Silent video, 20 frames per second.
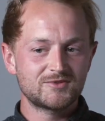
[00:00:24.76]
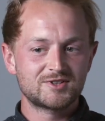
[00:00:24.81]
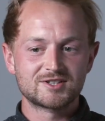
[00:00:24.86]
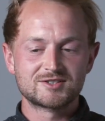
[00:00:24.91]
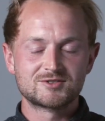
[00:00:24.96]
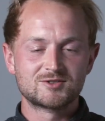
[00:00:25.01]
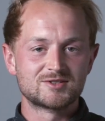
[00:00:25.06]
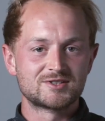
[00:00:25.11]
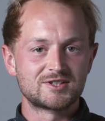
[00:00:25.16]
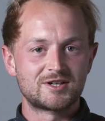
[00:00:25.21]

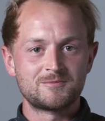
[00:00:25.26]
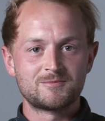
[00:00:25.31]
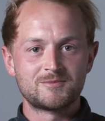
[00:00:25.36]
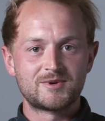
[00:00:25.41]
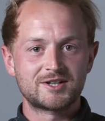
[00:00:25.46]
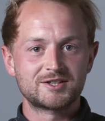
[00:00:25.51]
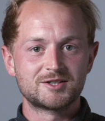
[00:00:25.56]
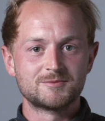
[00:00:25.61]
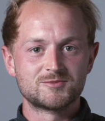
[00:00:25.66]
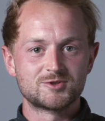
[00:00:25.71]
Das zusammen
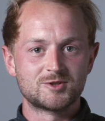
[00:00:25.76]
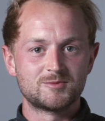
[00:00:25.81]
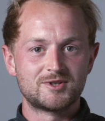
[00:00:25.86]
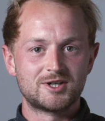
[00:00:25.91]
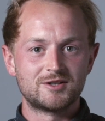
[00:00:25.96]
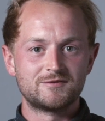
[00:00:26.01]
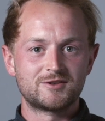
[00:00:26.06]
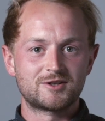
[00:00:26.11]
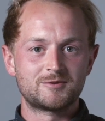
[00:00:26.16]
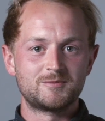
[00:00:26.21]
macht im Sommer
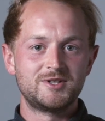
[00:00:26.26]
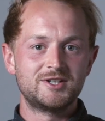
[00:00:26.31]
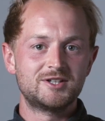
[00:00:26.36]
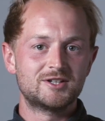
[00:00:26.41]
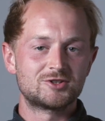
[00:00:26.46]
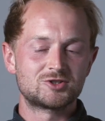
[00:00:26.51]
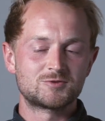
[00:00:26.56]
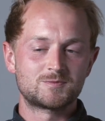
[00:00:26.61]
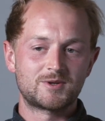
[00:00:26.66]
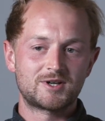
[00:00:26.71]
einfach
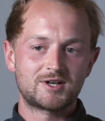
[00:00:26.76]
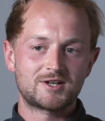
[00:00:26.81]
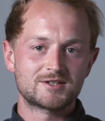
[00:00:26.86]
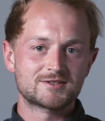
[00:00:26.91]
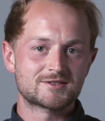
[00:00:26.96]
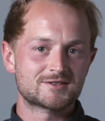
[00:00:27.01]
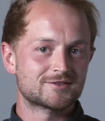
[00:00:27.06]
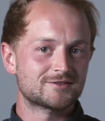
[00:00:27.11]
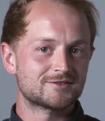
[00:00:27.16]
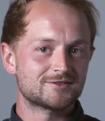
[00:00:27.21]
mega
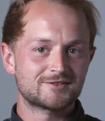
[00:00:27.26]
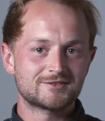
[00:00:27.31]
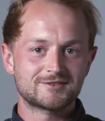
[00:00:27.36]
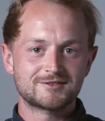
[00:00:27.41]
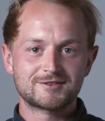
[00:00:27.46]
Spaß.